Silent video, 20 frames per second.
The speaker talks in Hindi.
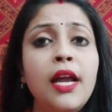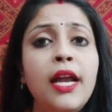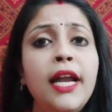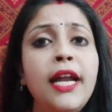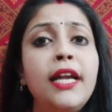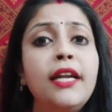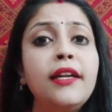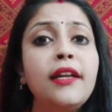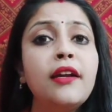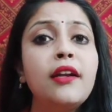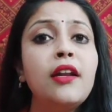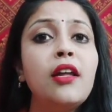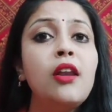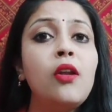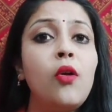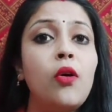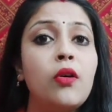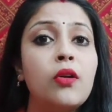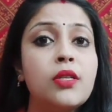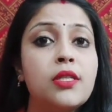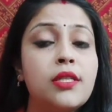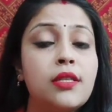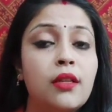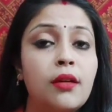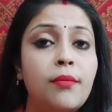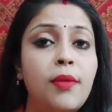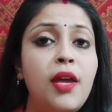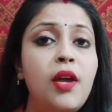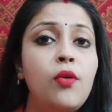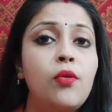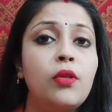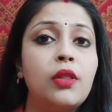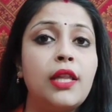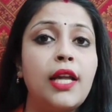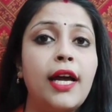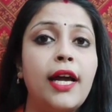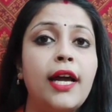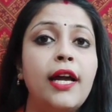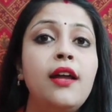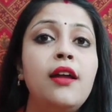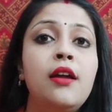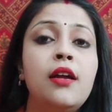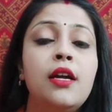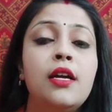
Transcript: इंटरनल ऑस तभी खुलता है